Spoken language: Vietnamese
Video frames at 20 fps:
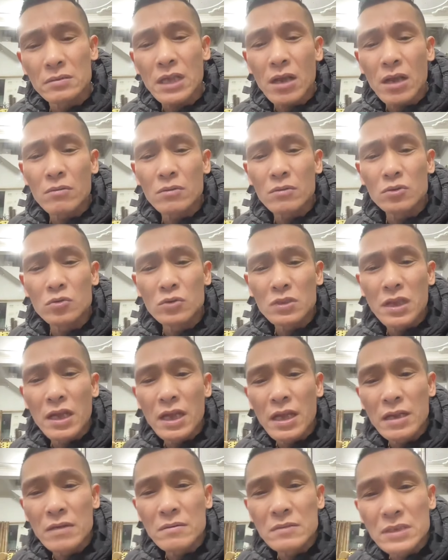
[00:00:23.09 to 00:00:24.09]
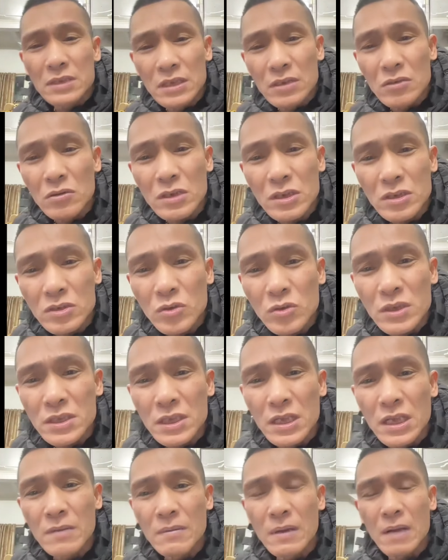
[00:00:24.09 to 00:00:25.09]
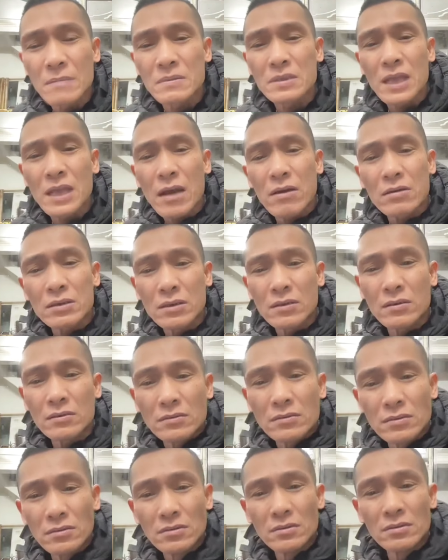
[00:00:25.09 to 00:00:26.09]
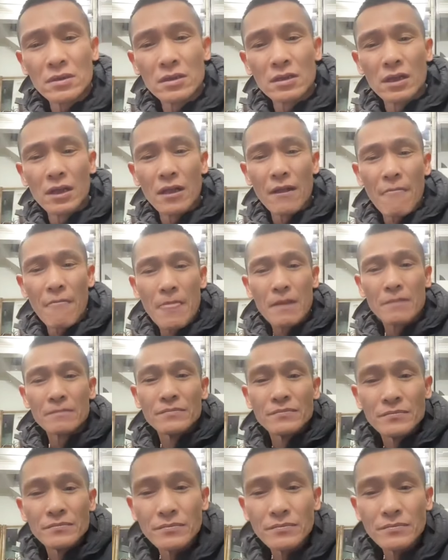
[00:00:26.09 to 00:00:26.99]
Làm sao mà chú Tế làm gì có cái chuyện gì mà làm sao cháu? Đấy chưa?